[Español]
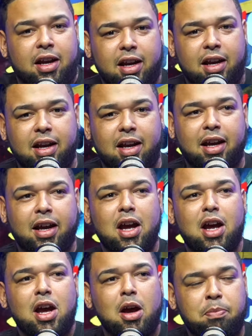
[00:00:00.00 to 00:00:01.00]
eh,
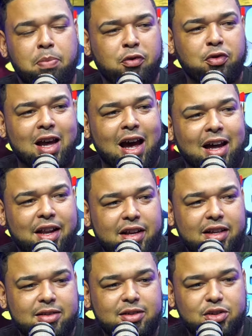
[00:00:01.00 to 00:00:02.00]
Puff Daddy,
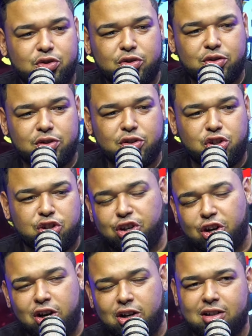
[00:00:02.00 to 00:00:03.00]

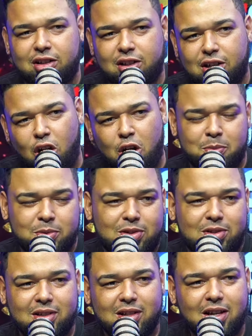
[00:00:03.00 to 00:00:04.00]
Sean
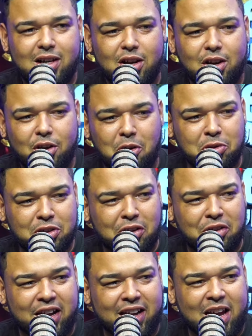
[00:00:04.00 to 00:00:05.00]
Combs, como usted
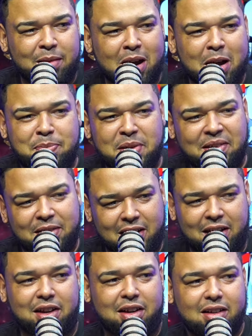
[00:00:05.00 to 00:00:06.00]
lo quiera llamar,
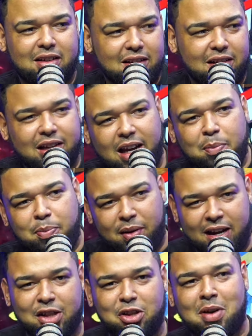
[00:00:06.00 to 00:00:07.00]
Pidiri, el
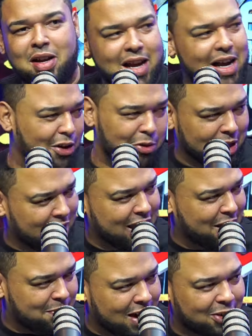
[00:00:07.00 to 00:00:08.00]
Prieto Maniate, como usted quiere
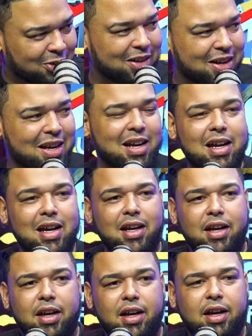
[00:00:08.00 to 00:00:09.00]
llamarlo.
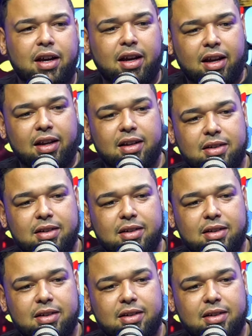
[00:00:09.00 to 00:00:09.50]
Eh,